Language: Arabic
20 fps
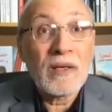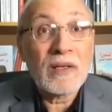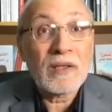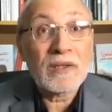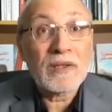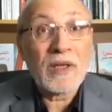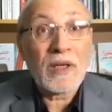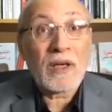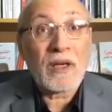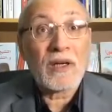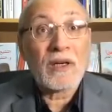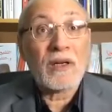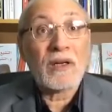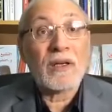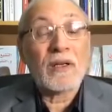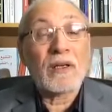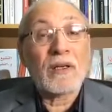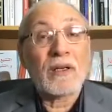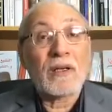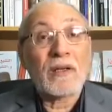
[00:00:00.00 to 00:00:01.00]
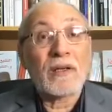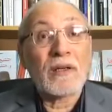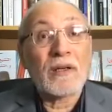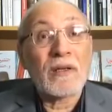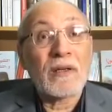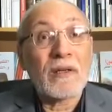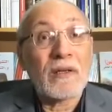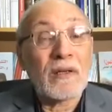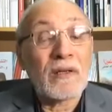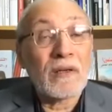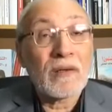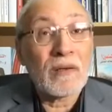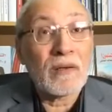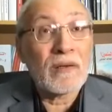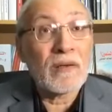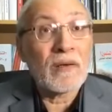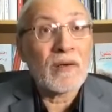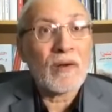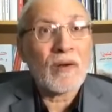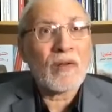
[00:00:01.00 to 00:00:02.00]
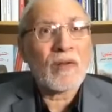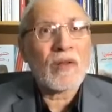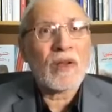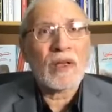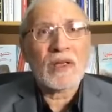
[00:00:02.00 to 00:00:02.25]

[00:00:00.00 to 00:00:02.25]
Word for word: الشيخ آه، رضا